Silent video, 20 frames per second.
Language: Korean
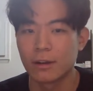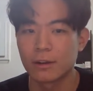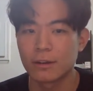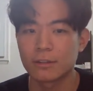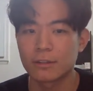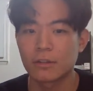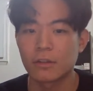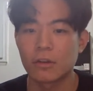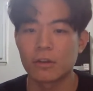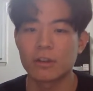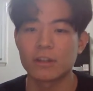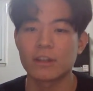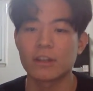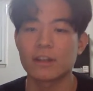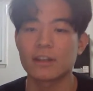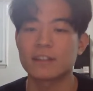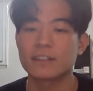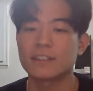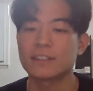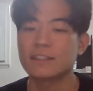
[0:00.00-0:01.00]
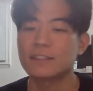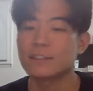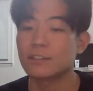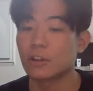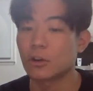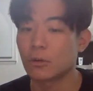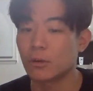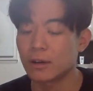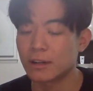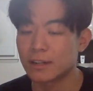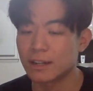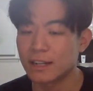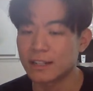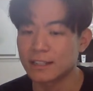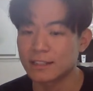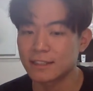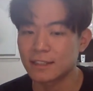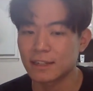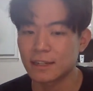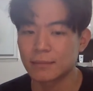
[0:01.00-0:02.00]
그래서 거기다가 쓰는 역할을
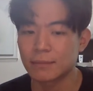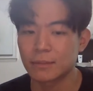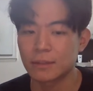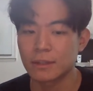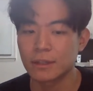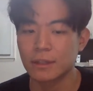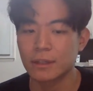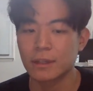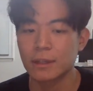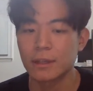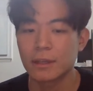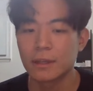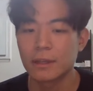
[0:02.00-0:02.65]
하는 사람들이